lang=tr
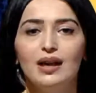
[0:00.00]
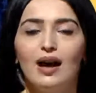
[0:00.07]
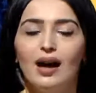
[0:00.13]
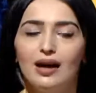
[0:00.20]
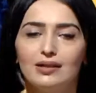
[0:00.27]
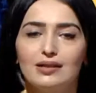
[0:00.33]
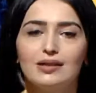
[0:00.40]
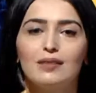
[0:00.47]

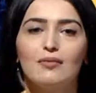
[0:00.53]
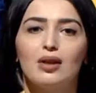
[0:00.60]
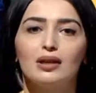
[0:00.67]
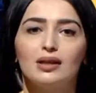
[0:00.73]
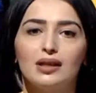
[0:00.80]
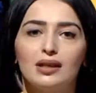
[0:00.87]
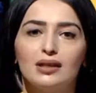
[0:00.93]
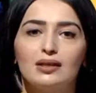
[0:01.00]
Aynı
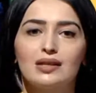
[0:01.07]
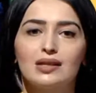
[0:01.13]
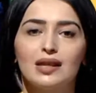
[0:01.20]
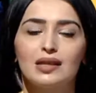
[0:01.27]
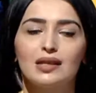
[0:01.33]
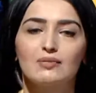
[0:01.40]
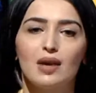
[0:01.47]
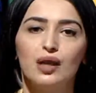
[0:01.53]
zamanda yarın
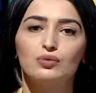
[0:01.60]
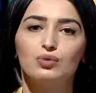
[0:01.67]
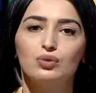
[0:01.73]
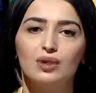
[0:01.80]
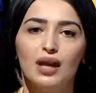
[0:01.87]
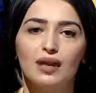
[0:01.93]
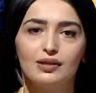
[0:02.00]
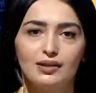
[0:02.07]
8 Mart
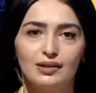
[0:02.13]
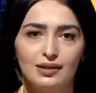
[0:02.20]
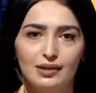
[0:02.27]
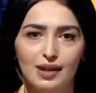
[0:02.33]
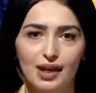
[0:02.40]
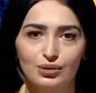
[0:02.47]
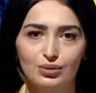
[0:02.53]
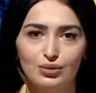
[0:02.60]
Dünya
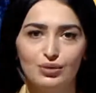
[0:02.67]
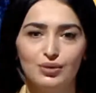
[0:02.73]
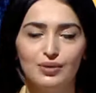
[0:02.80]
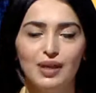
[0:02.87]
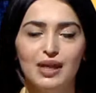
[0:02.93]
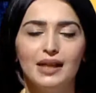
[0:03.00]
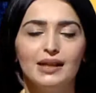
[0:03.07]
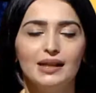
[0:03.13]
Kadınlar Günü.
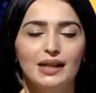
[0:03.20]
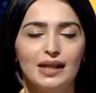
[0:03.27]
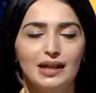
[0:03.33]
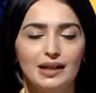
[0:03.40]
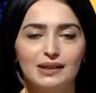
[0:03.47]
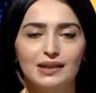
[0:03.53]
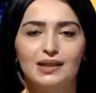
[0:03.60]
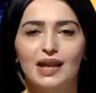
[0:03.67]
Yine
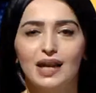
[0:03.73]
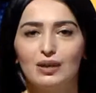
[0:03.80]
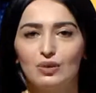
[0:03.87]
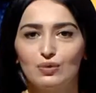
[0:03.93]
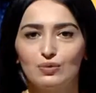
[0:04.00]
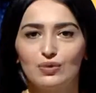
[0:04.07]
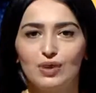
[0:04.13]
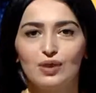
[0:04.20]
Kadınlar
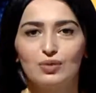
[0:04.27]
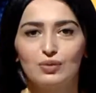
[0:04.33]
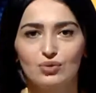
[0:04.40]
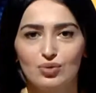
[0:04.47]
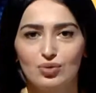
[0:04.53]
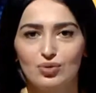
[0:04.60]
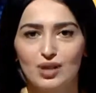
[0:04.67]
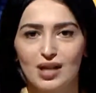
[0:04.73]
Günü'nde
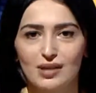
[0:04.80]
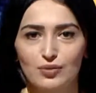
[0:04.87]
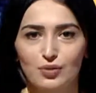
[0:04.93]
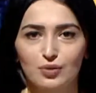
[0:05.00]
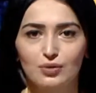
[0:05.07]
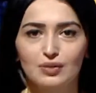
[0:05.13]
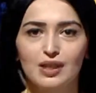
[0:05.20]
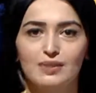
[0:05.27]
konuşacağız
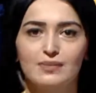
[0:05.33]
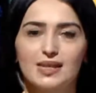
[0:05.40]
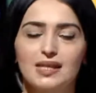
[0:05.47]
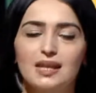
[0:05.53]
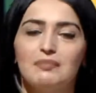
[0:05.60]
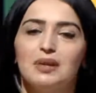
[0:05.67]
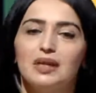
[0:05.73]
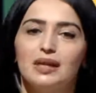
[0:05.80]

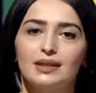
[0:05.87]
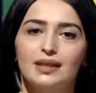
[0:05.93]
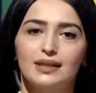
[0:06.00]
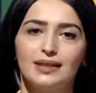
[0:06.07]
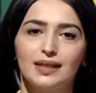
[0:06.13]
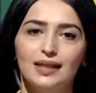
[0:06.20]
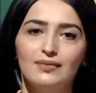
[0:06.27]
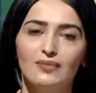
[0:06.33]
konuklarımızla birlikte
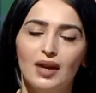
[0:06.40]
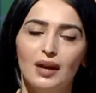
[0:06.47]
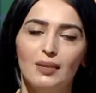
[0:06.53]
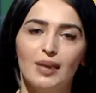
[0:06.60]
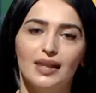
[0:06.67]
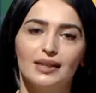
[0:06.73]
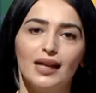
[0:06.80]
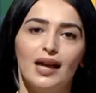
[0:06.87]
diyelim ve
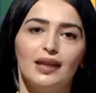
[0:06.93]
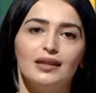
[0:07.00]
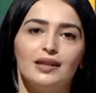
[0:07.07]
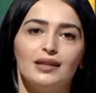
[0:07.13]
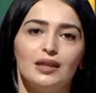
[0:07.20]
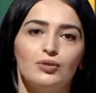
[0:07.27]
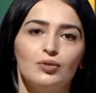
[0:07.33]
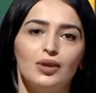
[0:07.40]
hemen
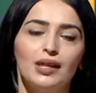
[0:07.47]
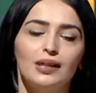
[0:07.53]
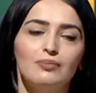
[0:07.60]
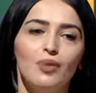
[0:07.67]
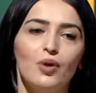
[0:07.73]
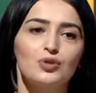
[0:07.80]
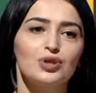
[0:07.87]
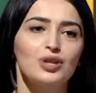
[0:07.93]
kendilerine dönelim.
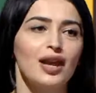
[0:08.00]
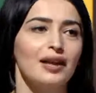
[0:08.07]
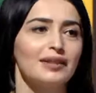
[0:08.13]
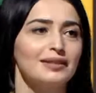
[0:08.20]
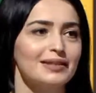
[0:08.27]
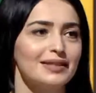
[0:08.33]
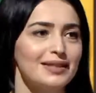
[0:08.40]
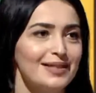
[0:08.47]
Hoş
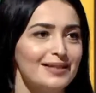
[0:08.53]
geldiniz.